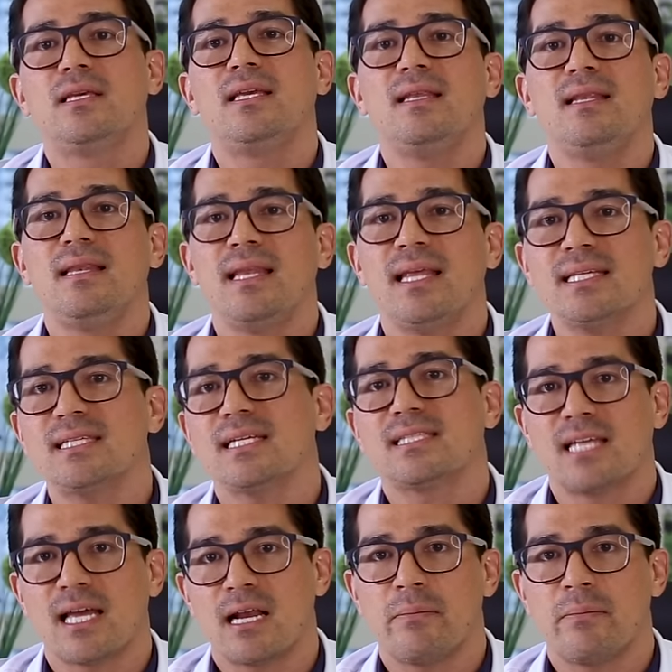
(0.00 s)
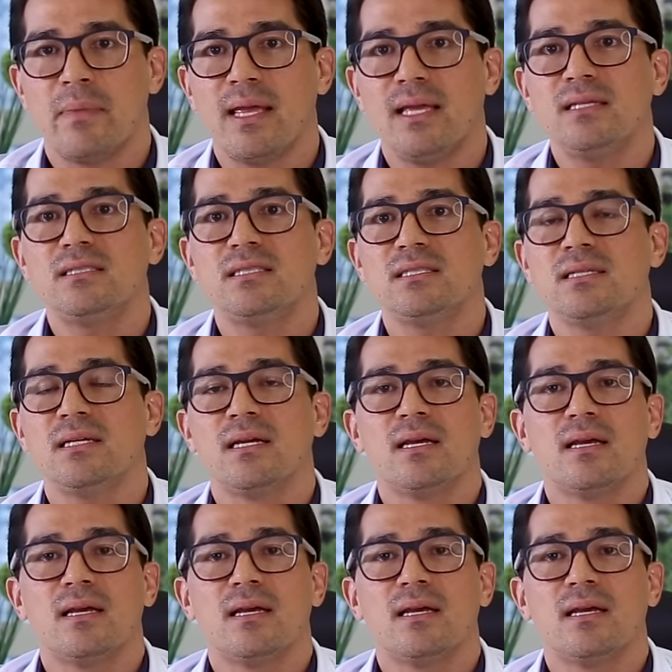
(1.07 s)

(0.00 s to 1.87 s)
que necessariamente